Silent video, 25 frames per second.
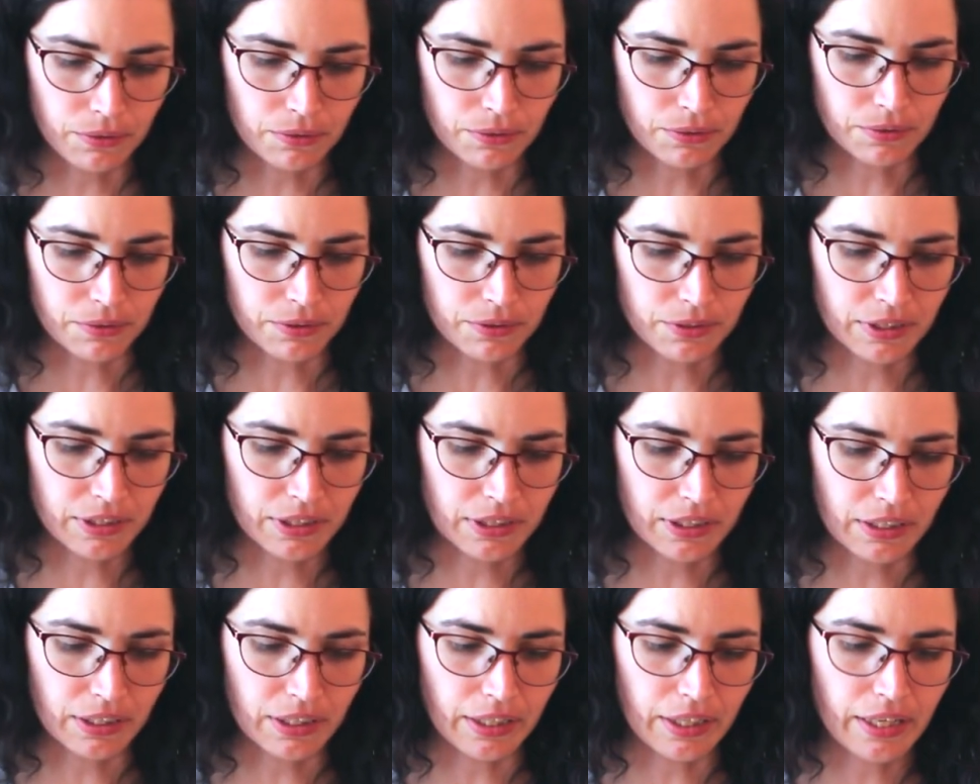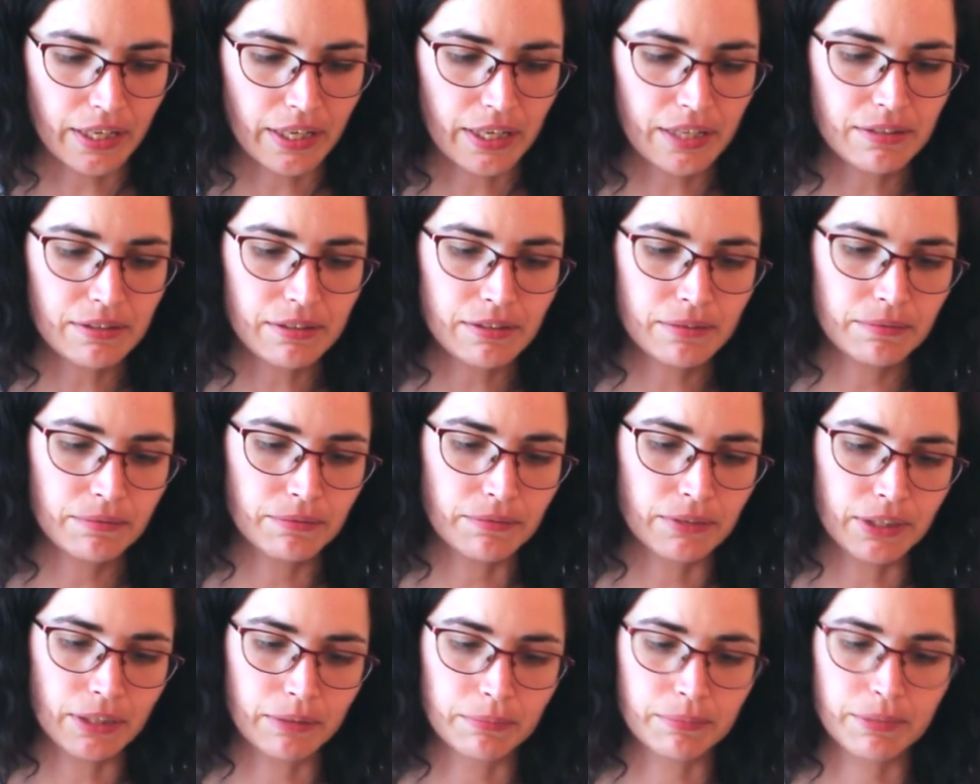ok ve
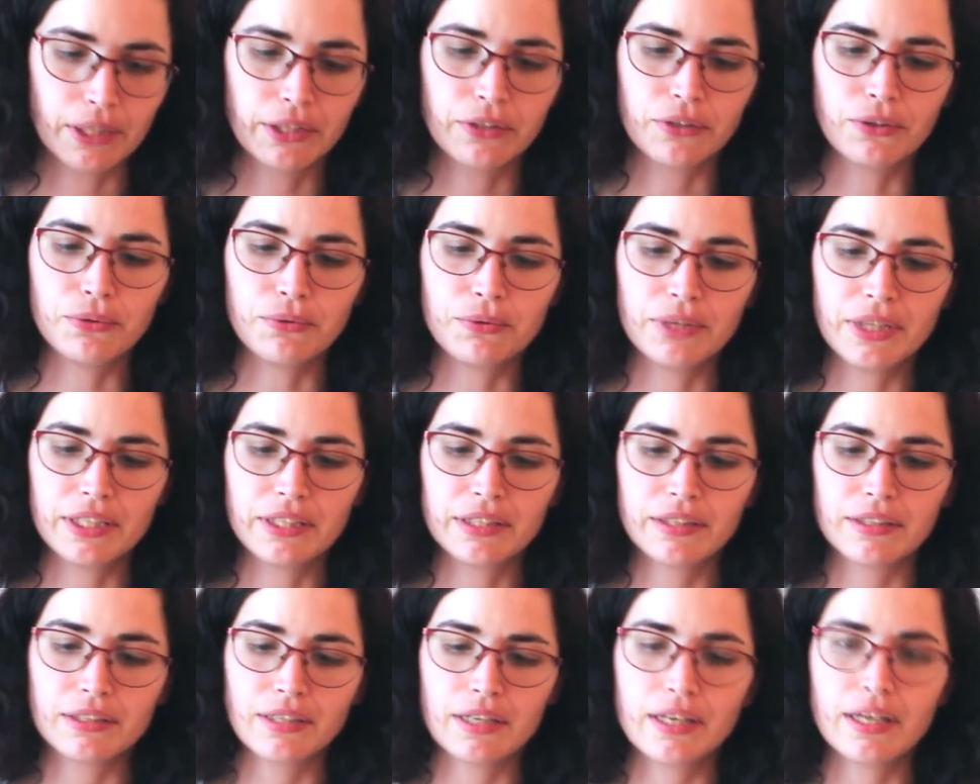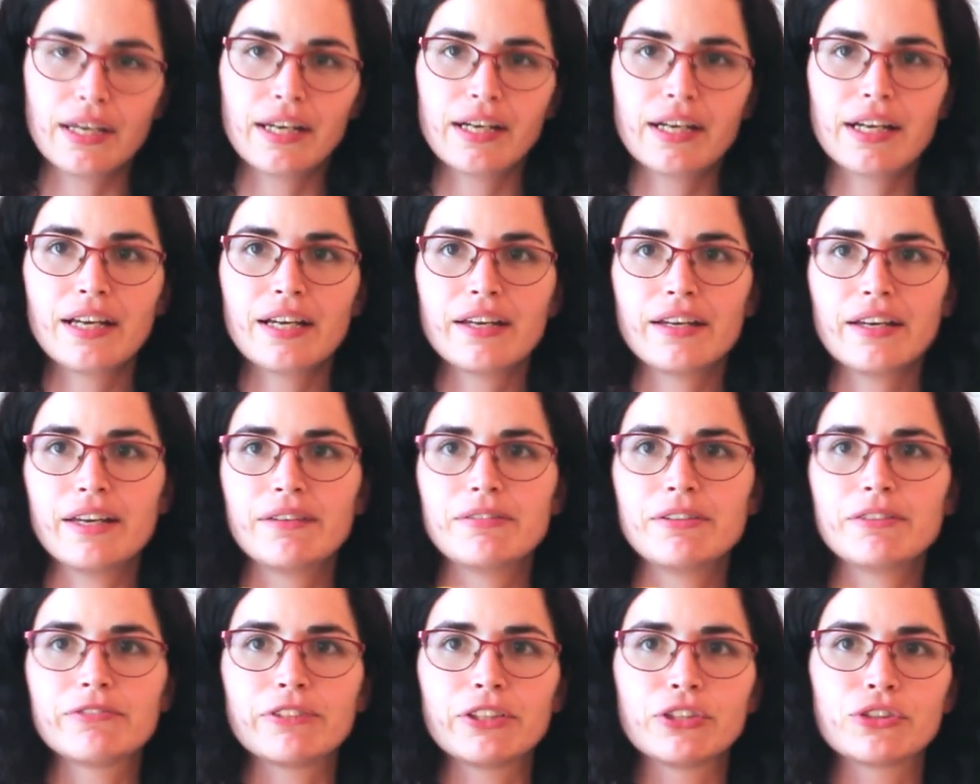ne prendo una intera
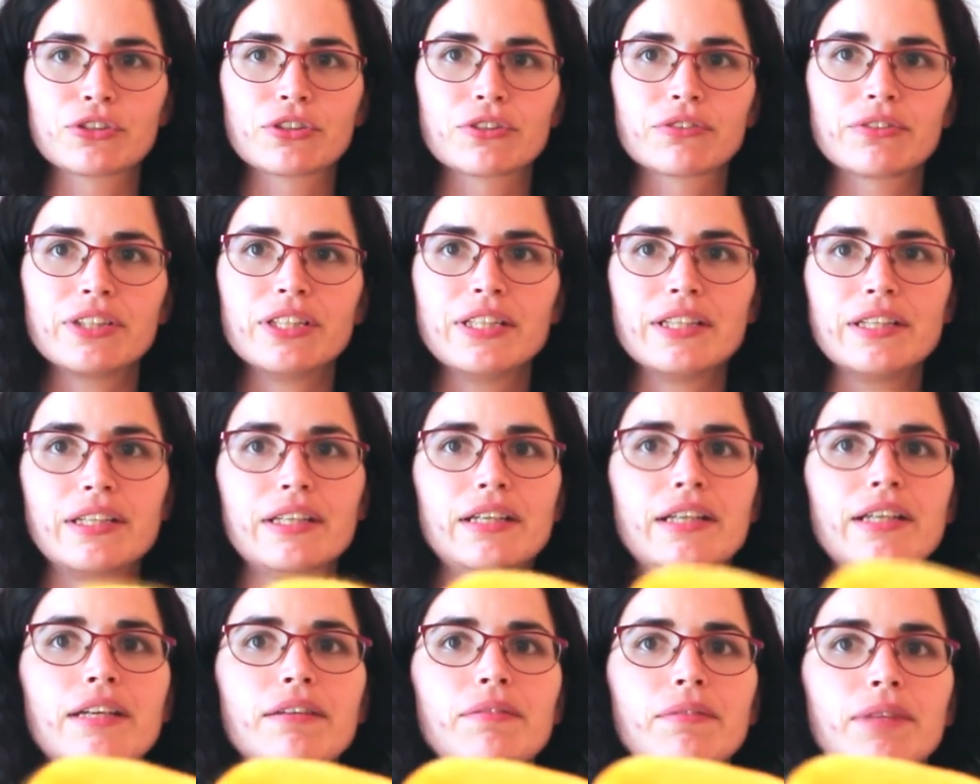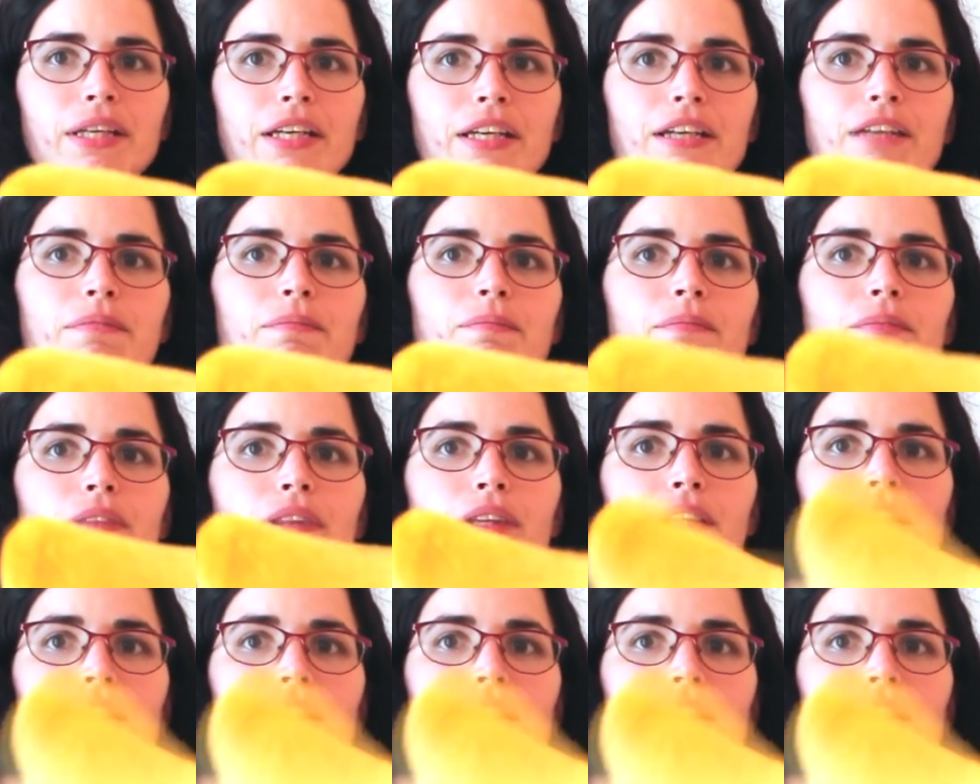e vi faccio vedere che